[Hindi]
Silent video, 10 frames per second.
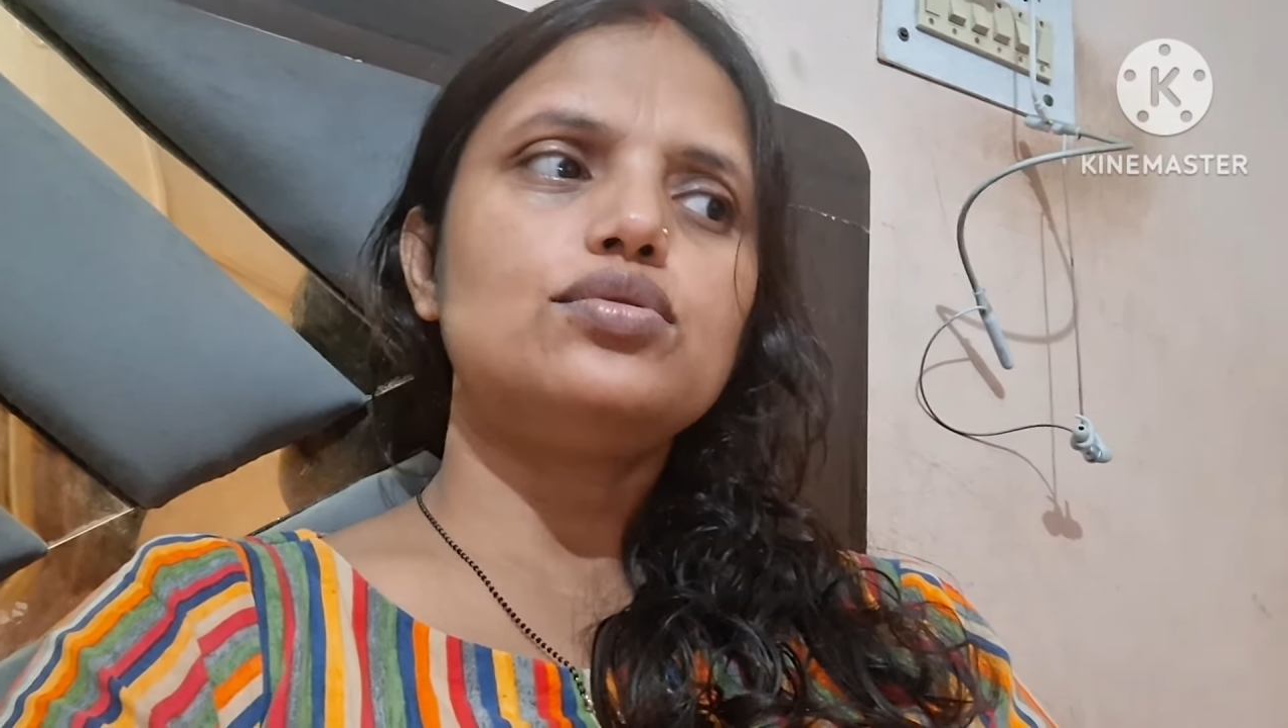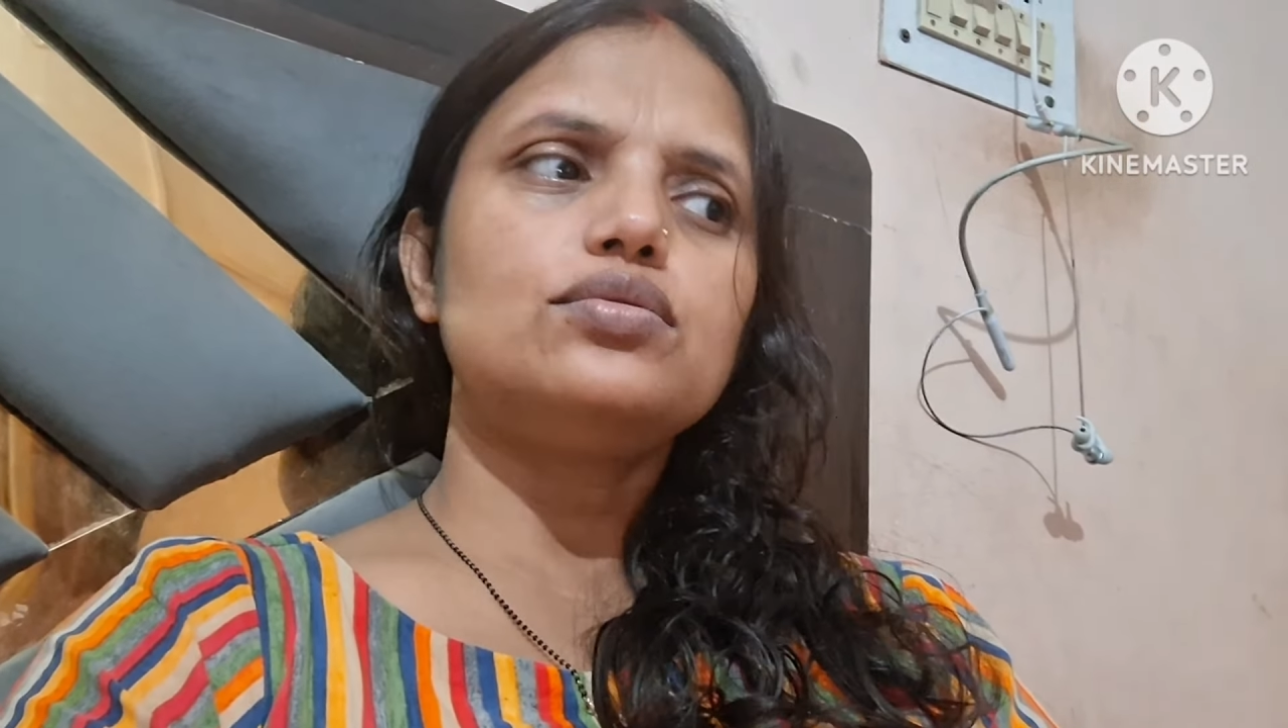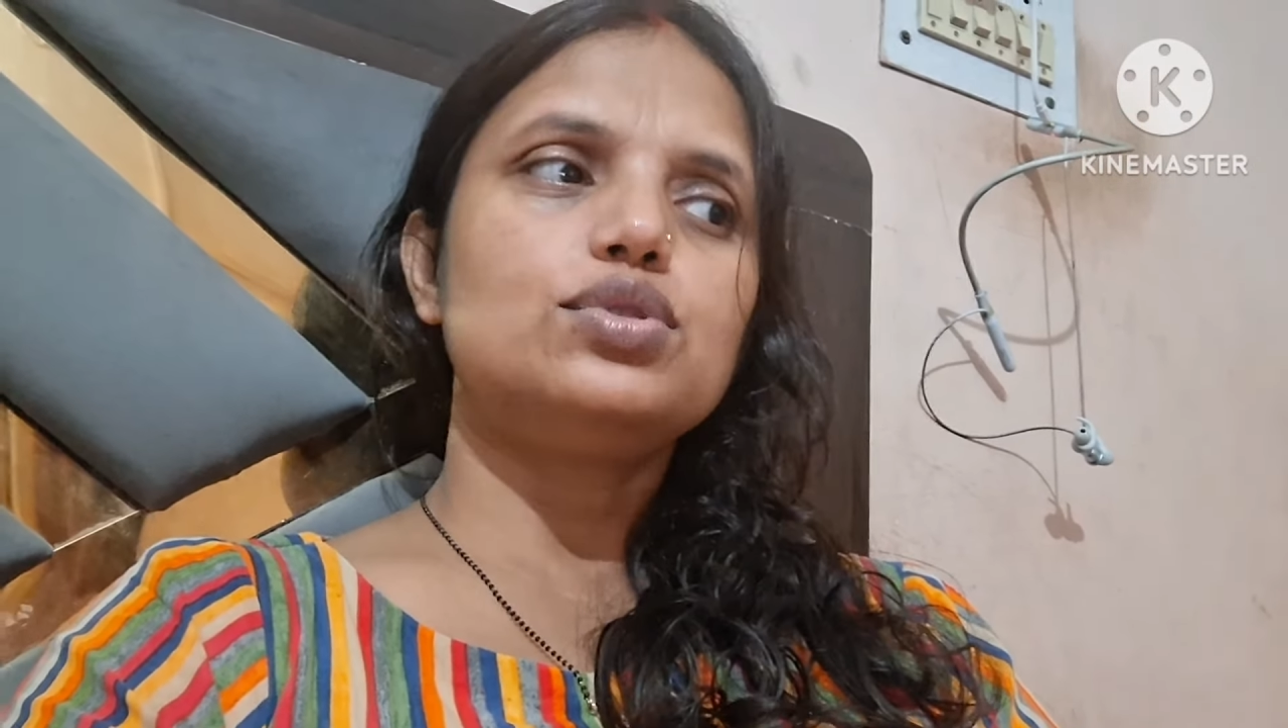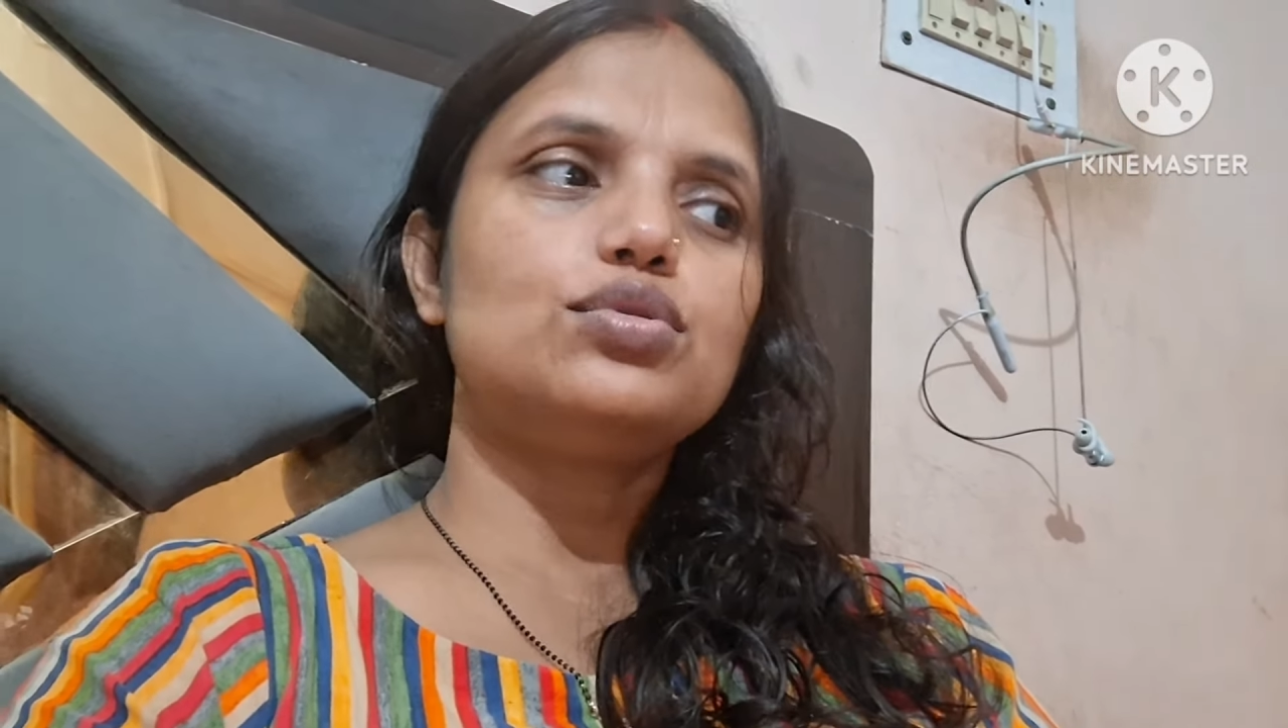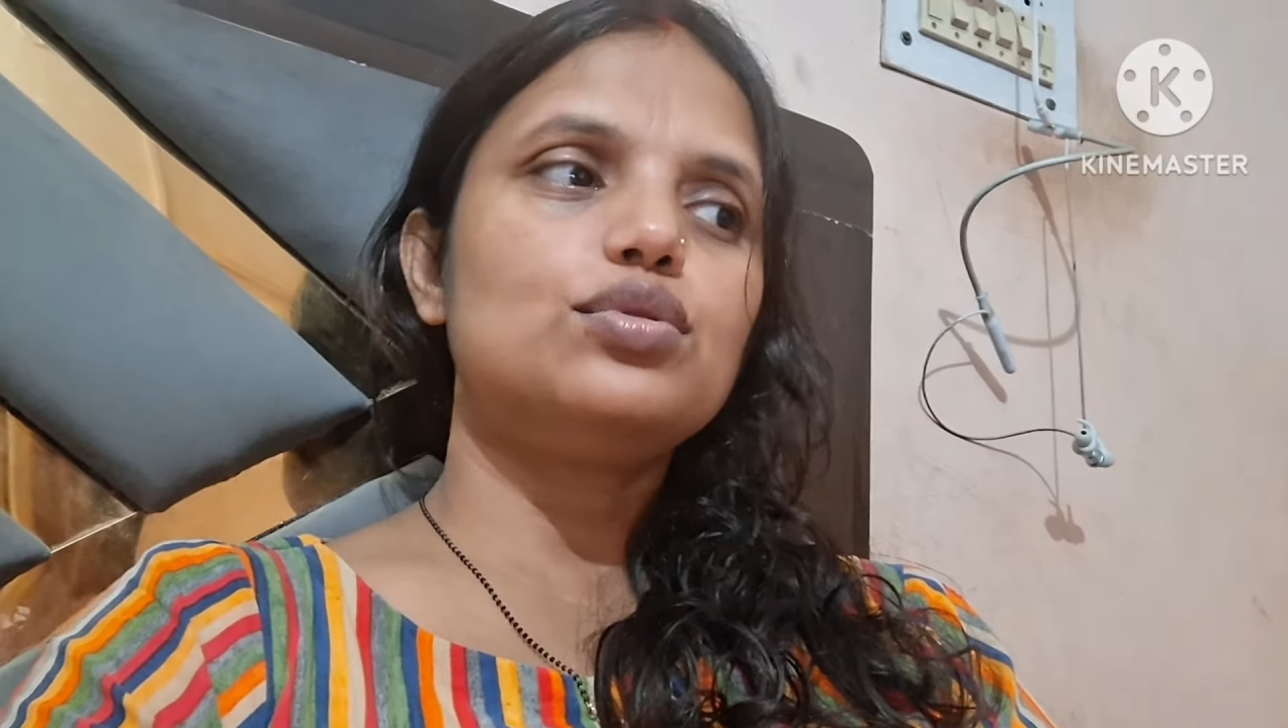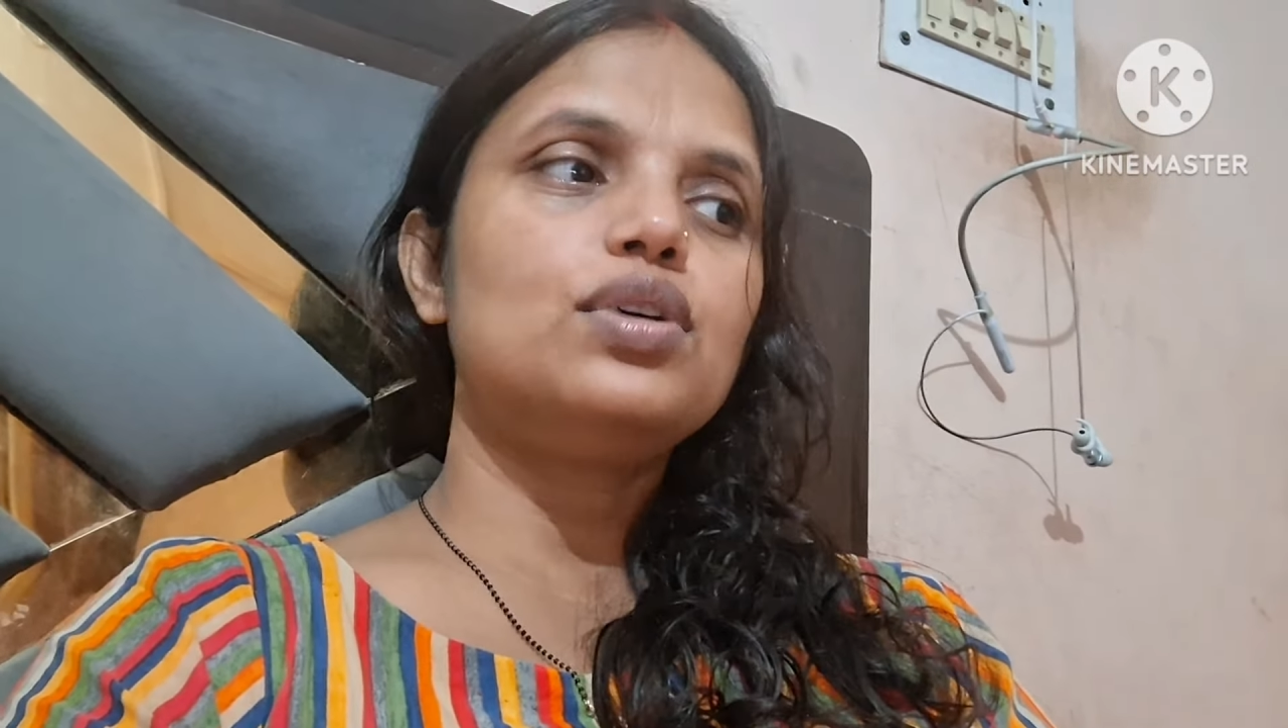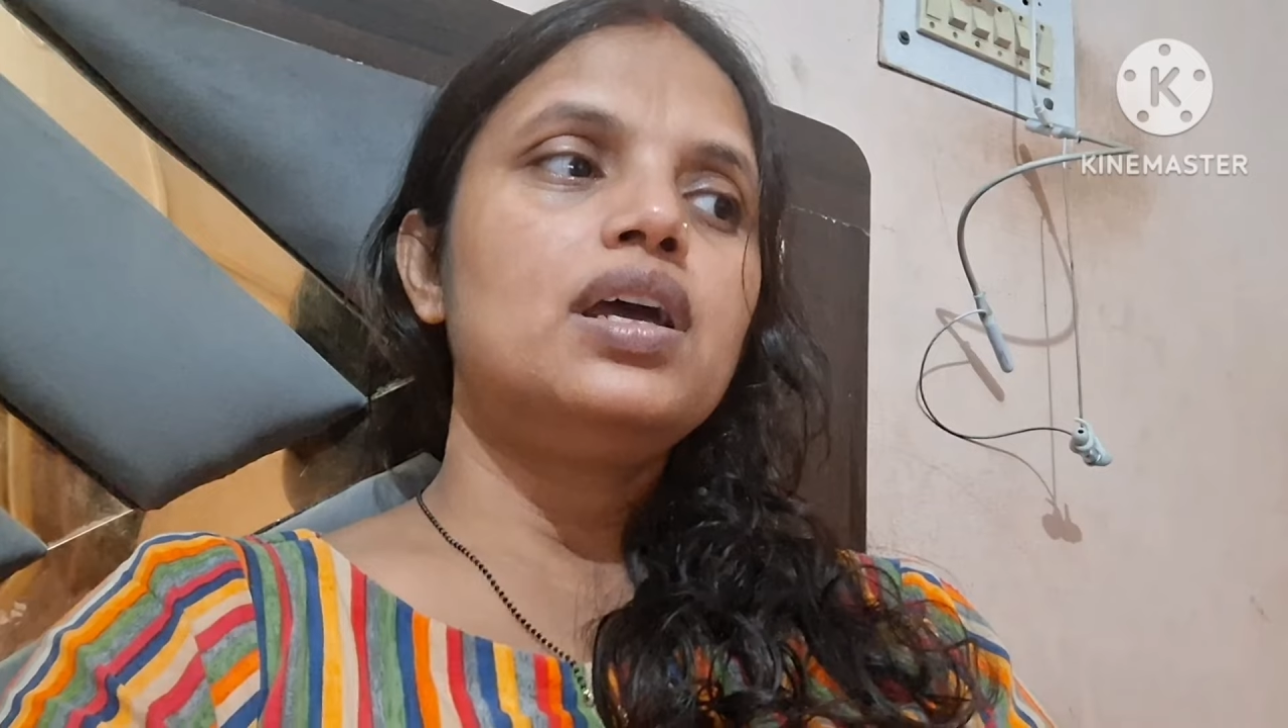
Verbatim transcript: तो जो